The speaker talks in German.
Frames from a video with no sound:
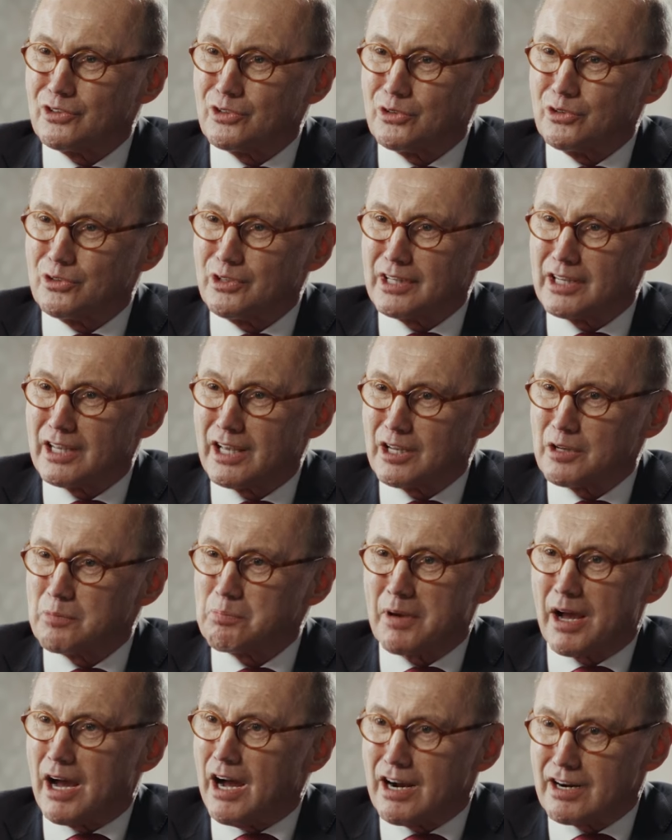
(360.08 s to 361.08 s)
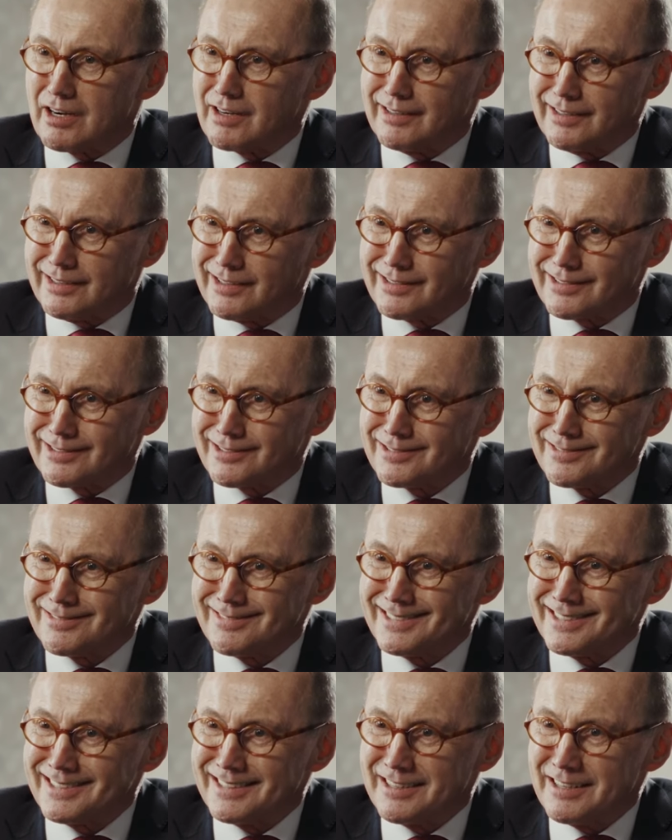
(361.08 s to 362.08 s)
Königreich brach liegt.
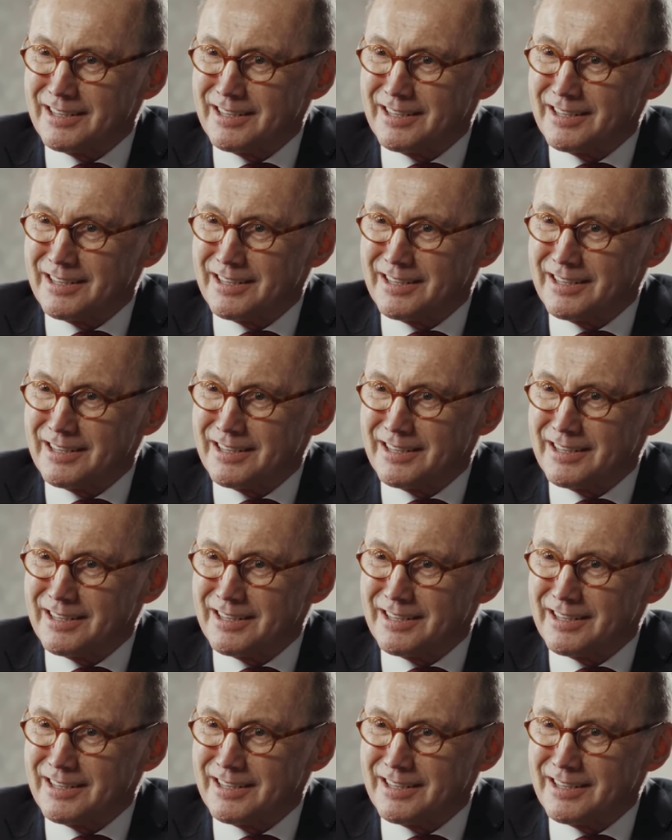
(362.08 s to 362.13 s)
Mhm.